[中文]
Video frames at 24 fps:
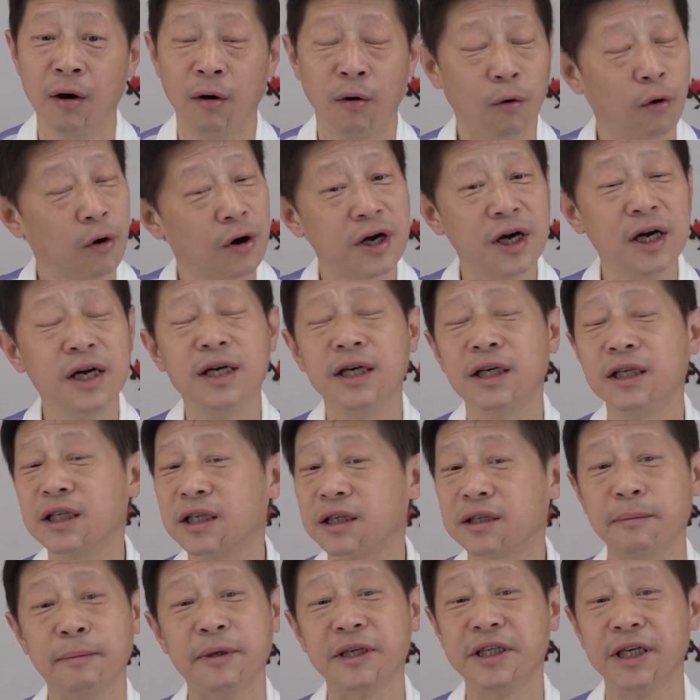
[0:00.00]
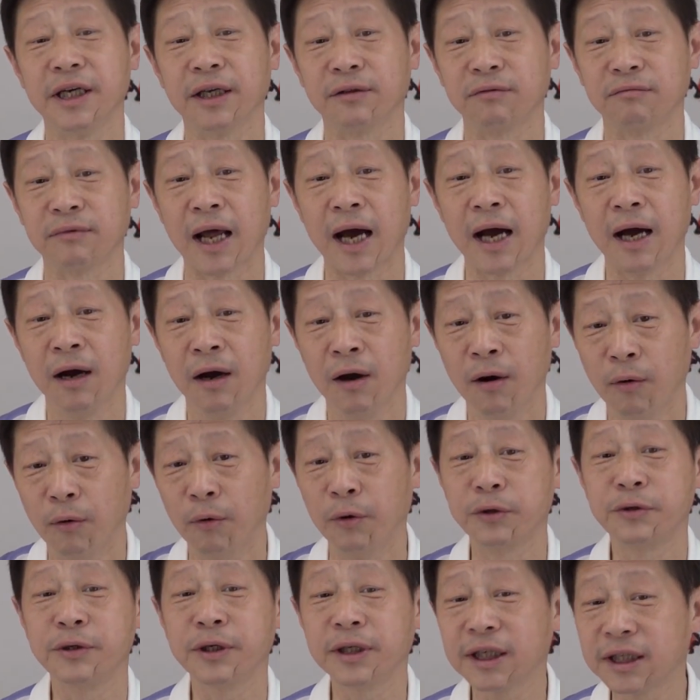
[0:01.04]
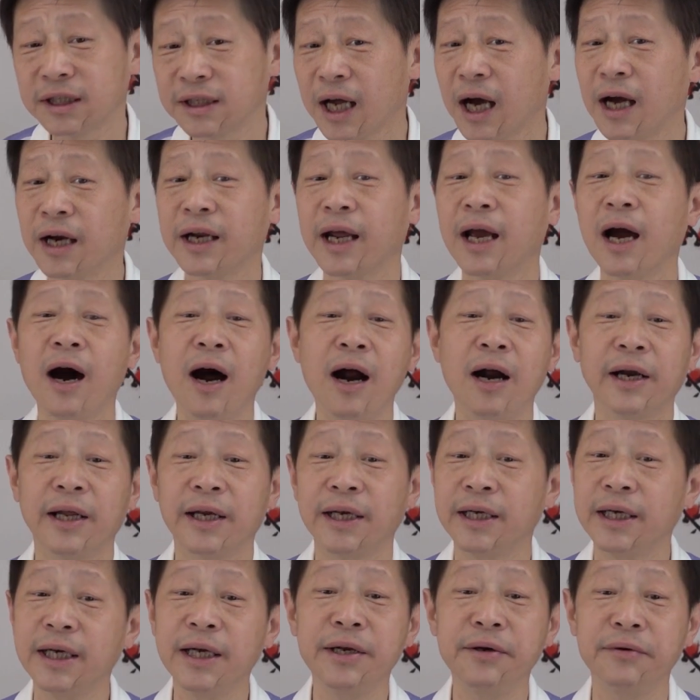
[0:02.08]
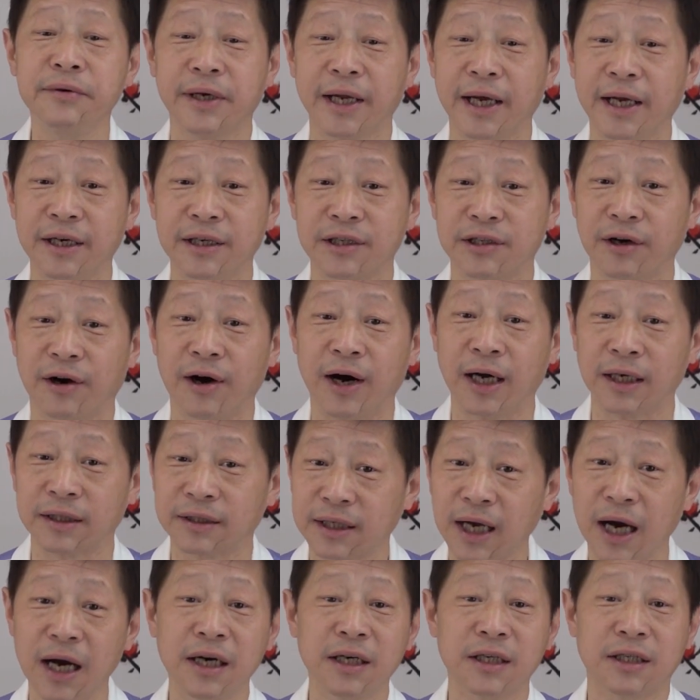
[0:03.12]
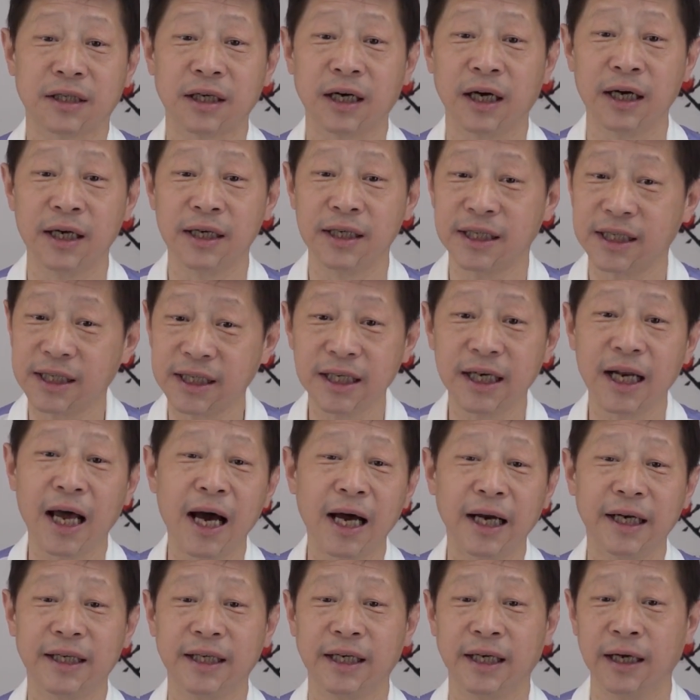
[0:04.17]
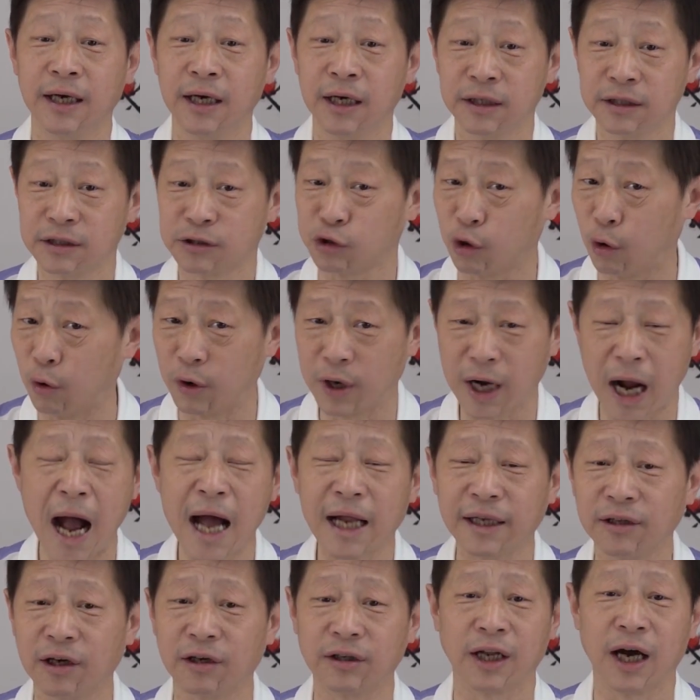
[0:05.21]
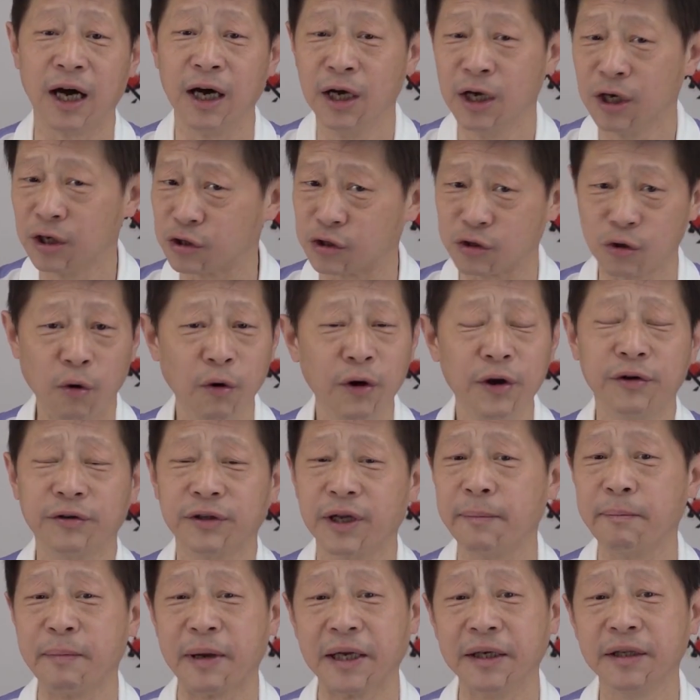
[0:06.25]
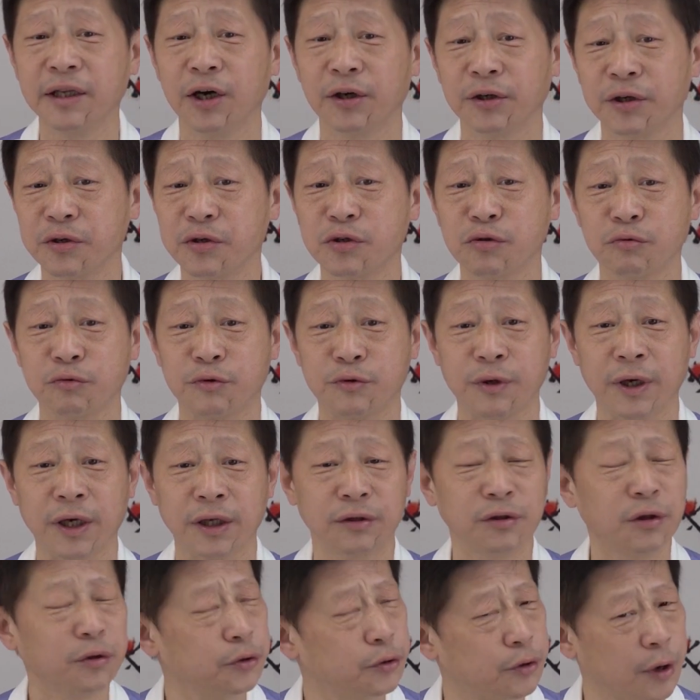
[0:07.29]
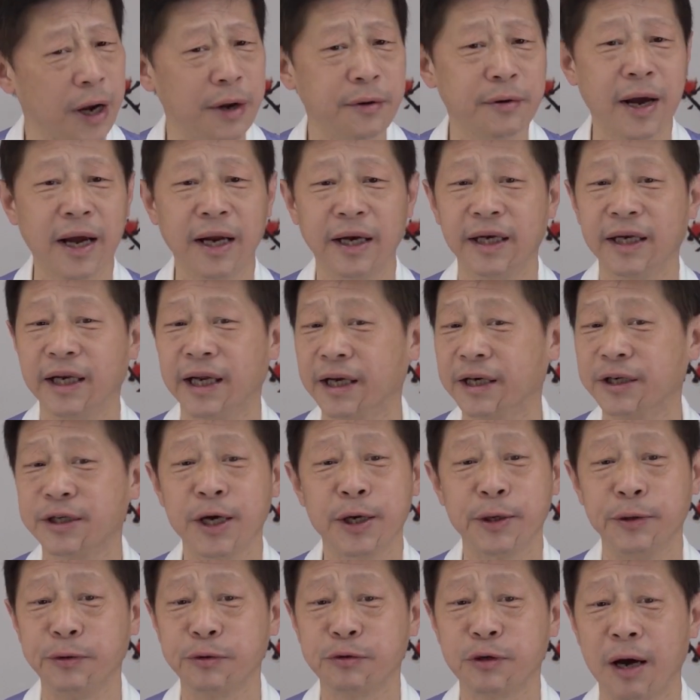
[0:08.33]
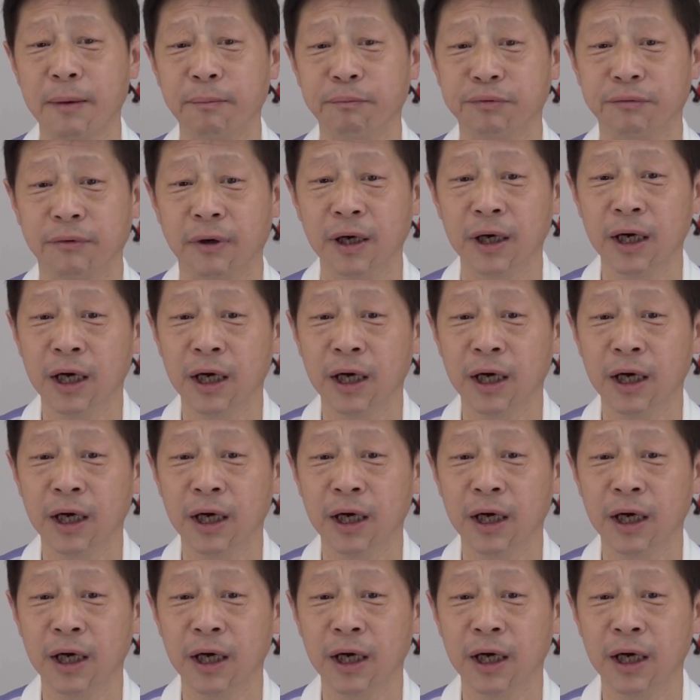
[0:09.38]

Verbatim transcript: 我个人是怎么解读呢？我觉得当年二零一六年的时候啊，当时希拉里所看到的所有的民调的数据都远远领先于川普。